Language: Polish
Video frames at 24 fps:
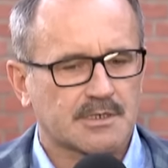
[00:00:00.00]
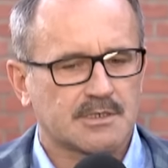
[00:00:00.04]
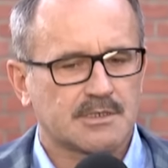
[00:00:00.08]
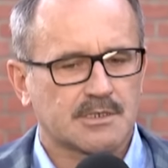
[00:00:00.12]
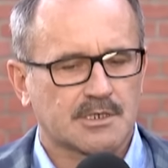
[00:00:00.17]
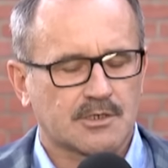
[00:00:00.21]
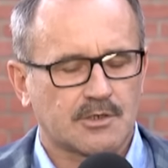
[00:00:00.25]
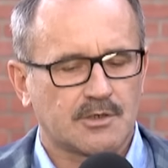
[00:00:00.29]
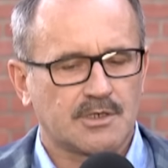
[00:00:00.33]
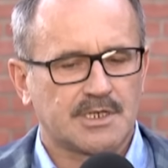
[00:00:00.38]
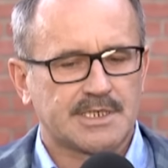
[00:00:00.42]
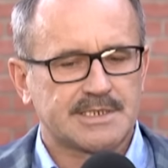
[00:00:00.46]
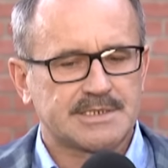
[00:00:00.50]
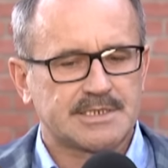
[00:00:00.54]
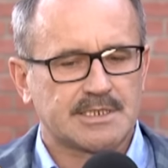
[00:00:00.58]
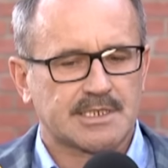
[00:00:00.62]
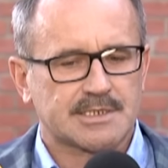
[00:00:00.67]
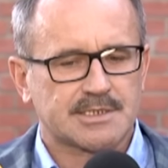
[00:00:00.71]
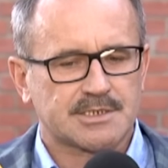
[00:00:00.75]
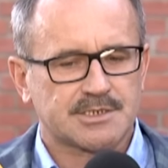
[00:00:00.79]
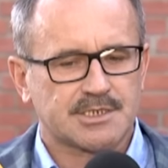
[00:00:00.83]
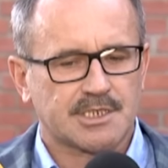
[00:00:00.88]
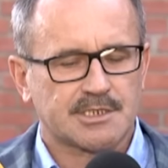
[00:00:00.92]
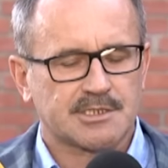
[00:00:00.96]
e, koledzy
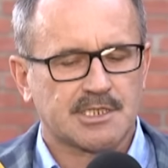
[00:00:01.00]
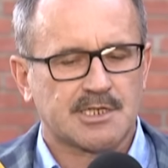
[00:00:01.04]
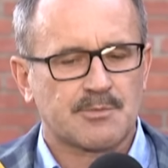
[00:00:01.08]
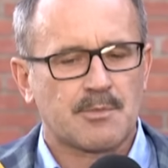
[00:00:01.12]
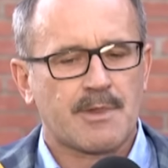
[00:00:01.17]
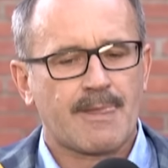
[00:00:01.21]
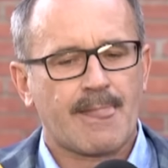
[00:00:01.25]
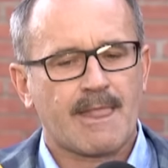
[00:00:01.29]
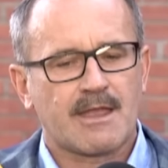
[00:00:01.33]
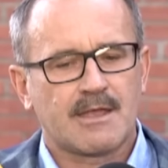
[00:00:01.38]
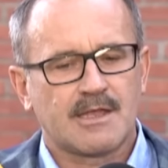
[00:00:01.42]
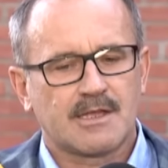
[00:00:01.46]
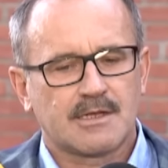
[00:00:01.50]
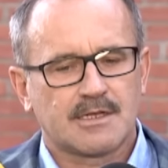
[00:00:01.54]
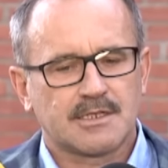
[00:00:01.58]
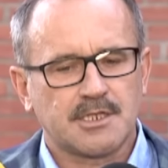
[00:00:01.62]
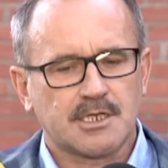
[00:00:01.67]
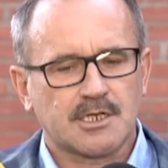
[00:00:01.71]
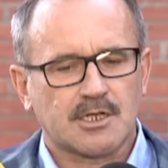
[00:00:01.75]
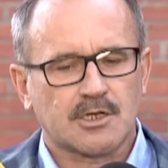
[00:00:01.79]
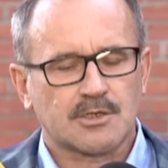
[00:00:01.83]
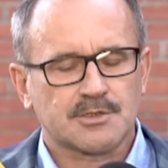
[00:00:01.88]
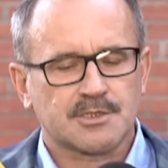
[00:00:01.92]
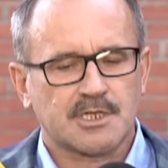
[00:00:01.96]
lat 7,
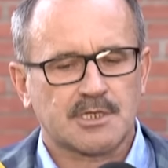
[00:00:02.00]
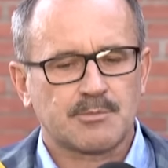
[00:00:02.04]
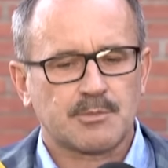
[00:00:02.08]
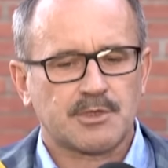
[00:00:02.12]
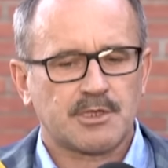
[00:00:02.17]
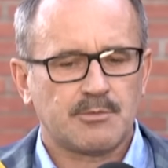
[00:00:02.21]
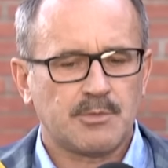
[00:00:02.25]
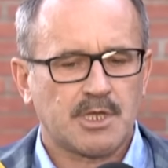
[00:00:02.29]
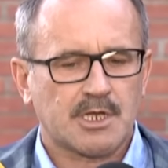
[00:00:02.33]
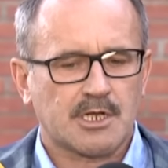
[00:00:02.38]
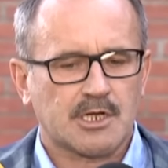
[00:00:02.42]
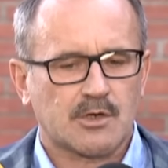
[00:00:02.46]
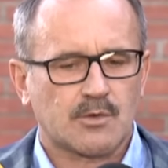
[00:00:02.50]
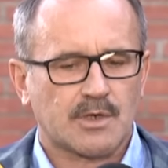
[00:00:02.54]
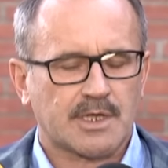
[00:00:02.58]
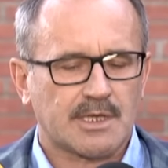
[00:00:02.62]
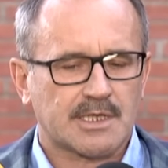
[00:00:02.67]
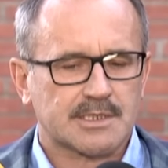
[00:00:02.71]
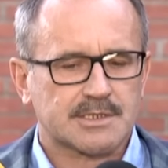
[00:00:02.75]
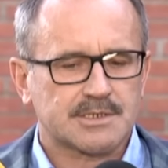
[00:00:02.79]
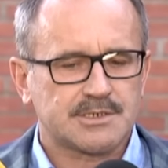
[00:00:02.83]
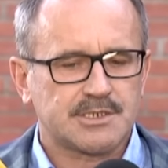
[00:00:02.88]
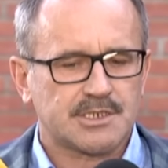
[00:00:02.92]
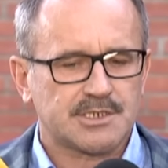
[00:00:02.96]
Nikodem i Mikołaj
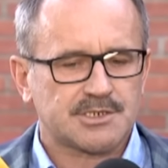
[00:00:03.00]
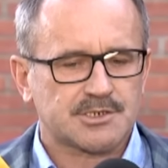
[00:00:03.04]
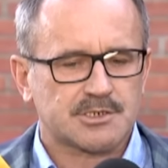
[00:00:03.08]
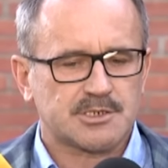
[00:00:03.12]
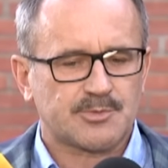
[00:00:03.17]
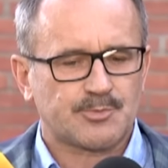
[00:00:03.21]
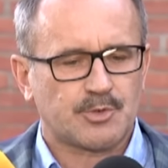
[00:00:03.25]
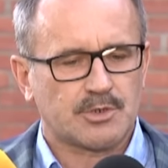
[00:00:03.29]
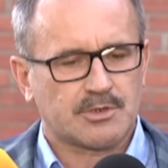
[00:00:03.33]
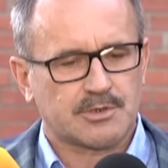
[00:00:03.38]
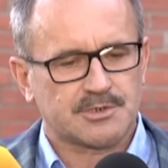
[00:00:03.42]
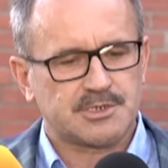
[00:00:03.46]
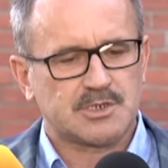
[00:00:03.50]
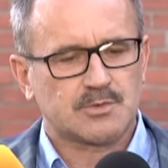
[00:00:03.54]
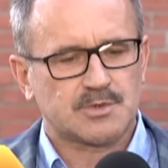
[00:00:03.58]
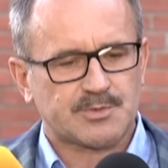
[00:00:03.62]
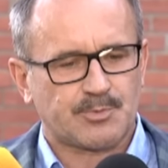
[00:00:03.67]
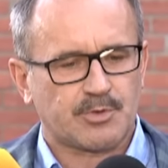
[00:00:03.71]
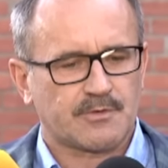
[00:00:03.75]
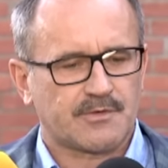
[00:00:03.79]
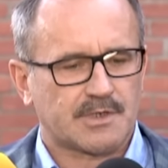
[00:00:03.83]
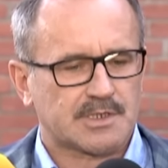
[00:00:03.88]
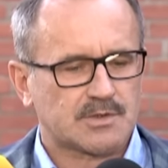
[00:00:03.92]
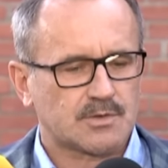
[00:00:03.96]
lat 10 pochodziły z
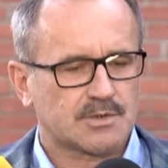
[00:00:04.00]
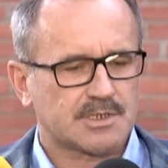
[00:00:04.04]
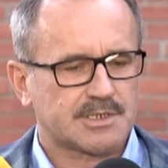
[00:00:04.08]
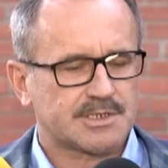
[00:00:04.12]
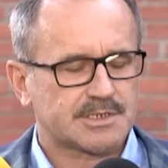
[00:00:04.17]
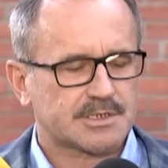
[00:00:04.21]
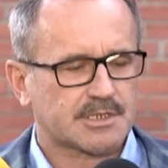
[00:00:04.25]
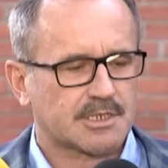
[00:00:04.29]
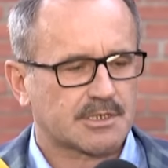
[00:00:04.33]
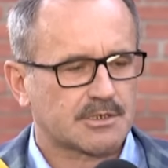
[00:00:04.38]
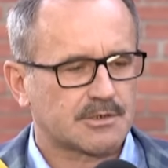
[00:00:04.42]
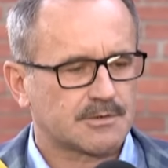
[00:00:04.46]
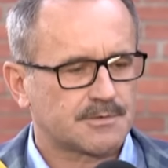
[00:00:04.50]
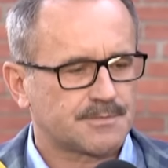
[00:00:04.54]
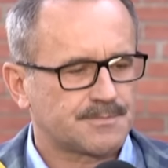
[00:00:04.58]
powiatu gdańskiego.